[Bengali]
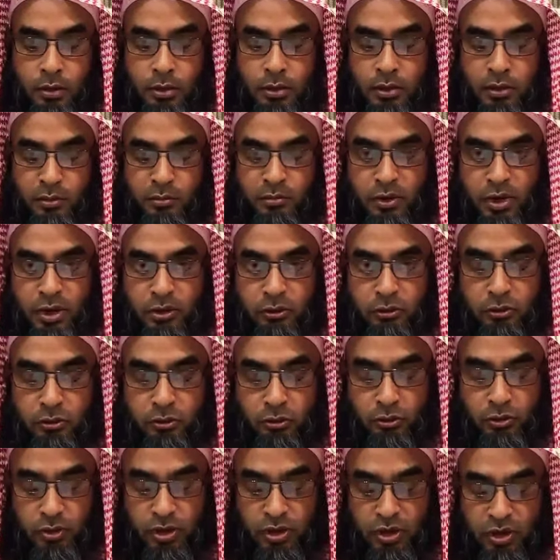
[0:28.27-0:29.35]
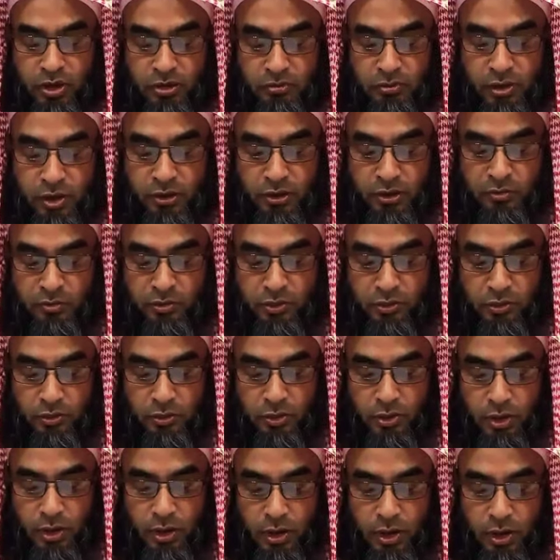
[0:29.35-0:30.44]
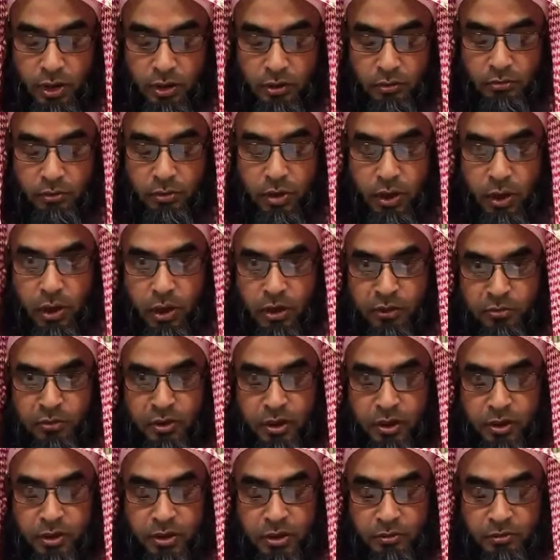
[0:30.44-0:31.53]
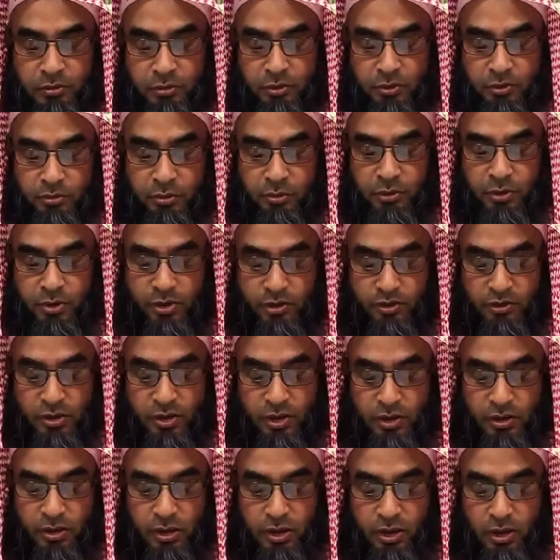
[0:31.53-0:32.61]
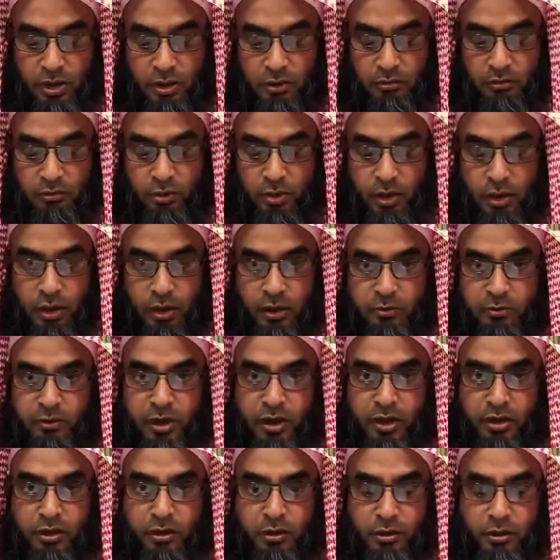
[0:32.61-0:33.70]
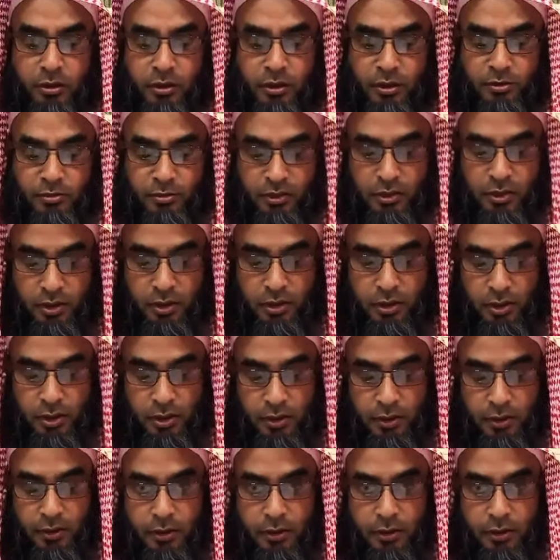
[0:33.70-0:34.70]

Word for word: সম্মানিত দিনী ভাতৃমণ্ডলী আল্লাহ রব্বুল্লা আলমিনের যাবতীয় প্রশংসা যে আল্লাহ রব্বুল্লা আলমিন আমাদেরকে